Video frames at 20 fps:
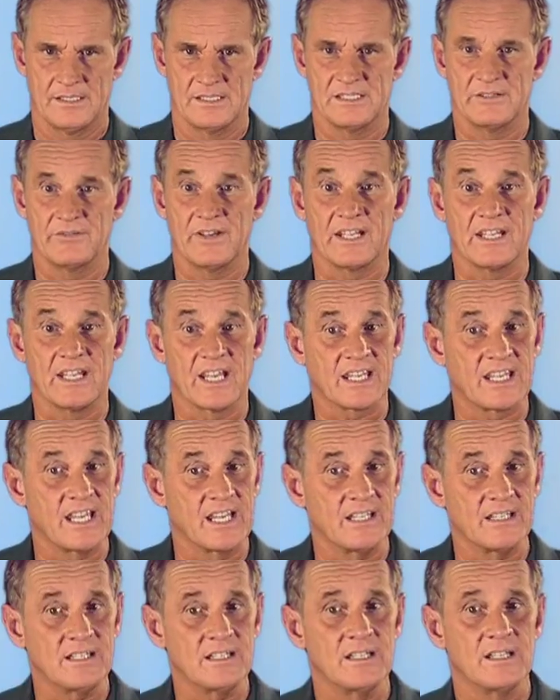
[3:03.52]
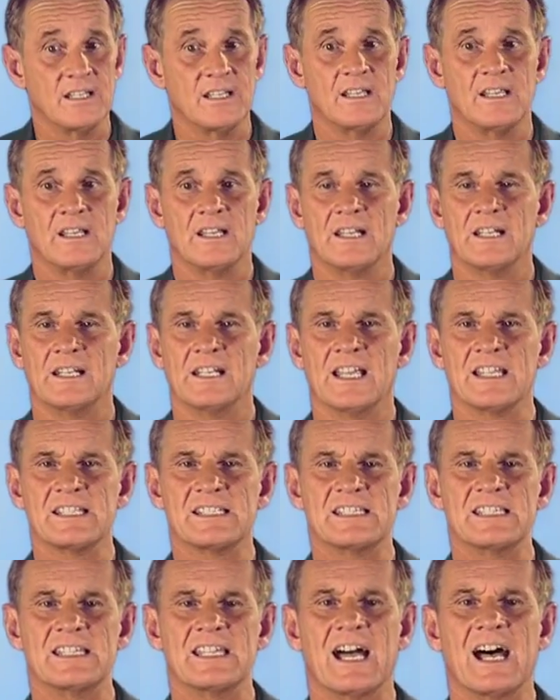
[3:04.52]
Sie werden erkennen,
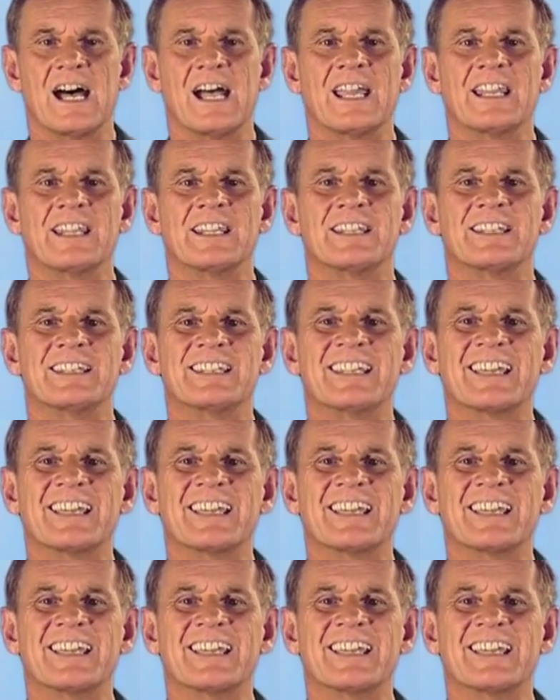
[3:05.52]
dass Sie einen